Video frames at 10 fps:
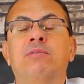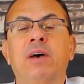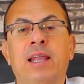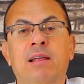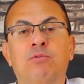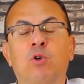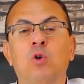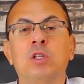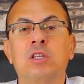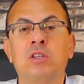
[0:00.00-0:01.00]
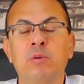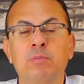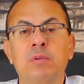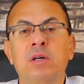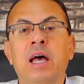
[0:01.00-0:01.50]
فعلا في كلية
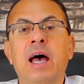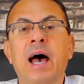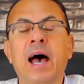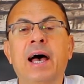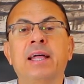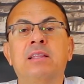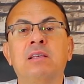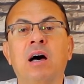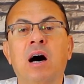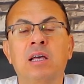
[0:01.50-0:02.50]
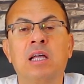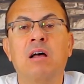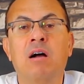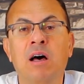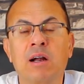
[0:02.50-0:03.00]
الطب قعد
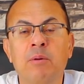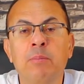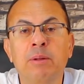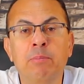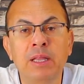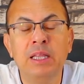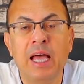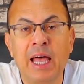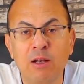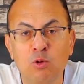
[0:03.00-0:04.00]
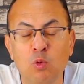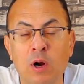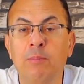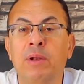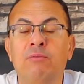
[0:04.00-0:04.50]
يتقرب من بنت خالته
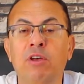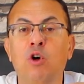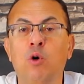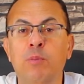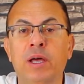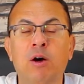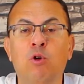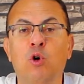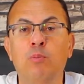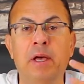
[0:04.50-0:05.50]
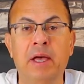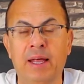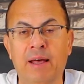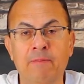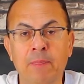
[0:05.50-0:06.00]
رغم ان في الام هنا والام
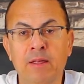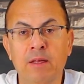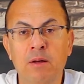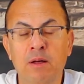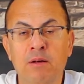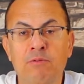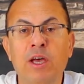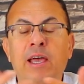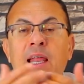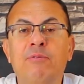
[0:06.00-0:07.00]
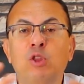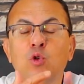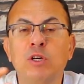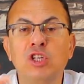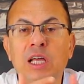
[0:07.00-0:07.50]
هنا في خلافات
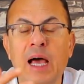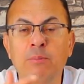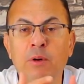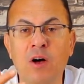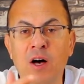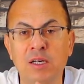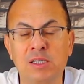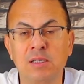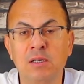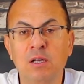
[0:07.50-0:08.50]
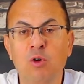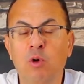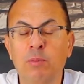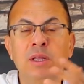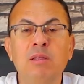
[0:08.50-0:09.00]
ومشاكل على الميراث
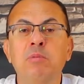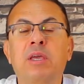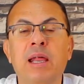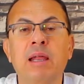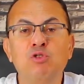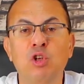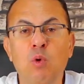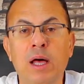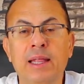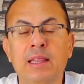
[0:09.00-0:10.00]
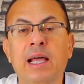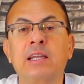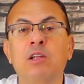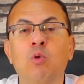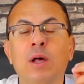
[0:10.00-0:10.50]
والبنت ما بيتكلمش الولد
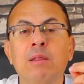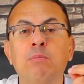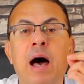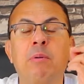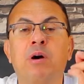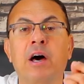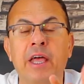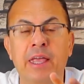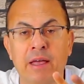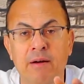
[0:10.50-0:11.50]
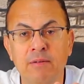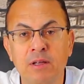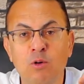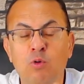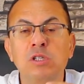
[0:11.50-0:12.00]
لكن الولد بعبقريه
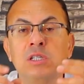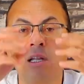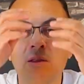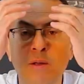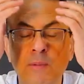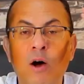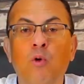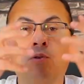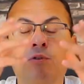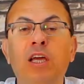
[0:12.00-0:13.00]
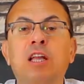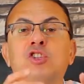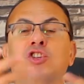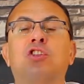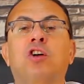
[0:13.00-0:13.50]
وصلت دماغه لفكره
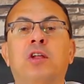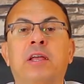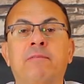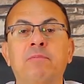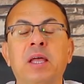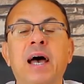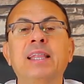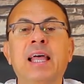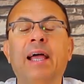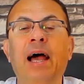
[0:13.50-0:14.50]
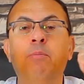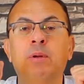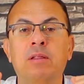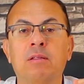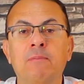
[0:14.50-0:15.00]
شيطانيه اضحك على
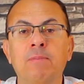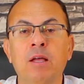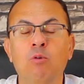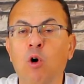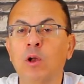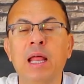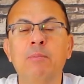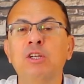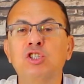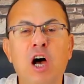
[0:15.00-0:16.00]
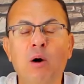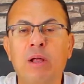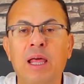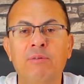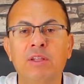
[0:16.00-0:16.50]
البنت واقول لها انا ماليش دعوه
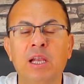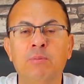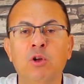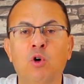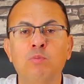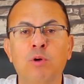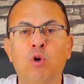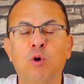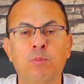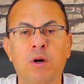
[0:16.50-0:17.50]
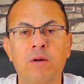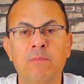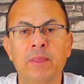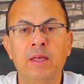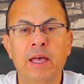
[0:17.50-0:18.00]
بالخلافات اللي بين امي وامك
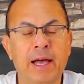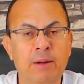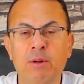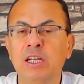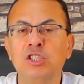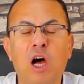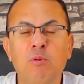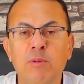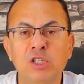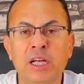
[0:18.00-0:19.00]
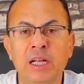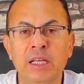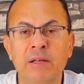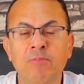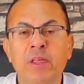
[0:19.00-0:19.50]
احنا مالناش دعوه بالمشاكل
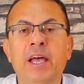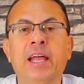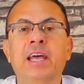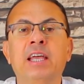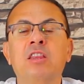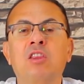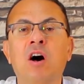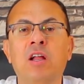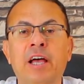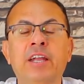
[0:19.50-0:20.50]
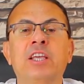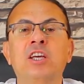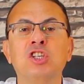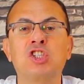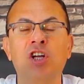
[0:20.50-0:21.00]
دي احنا جيل طالع احنا
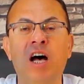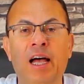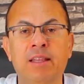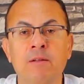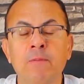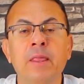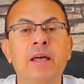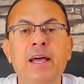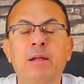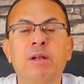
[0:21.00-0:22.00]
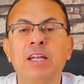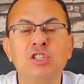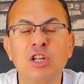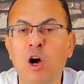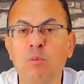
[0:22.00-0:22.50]
الجيل الصاعد احنا
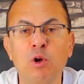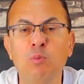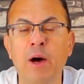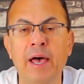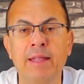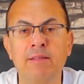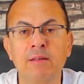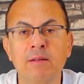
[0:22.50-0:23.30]
مالناش دعوه بالامهات